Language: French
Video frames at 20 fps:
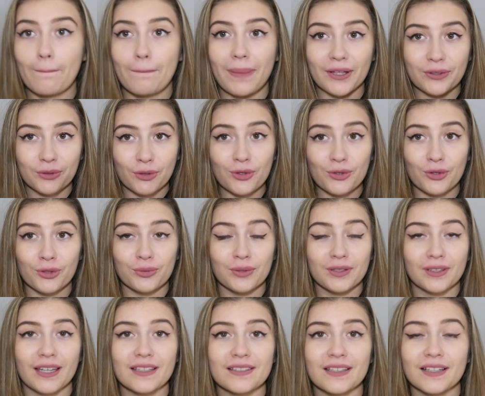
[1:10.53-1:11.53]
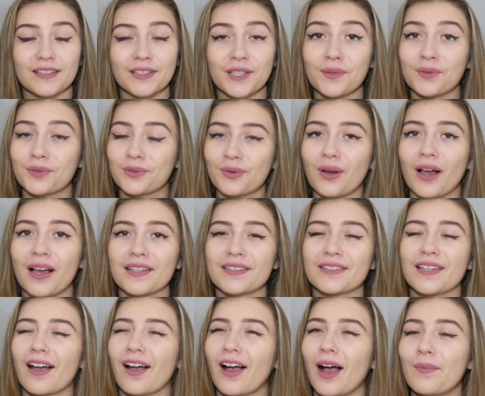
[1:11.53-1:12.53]
parce que je suis très active sur
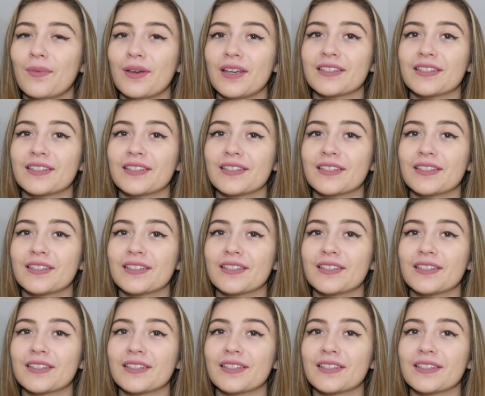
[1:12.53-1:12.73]
Instagram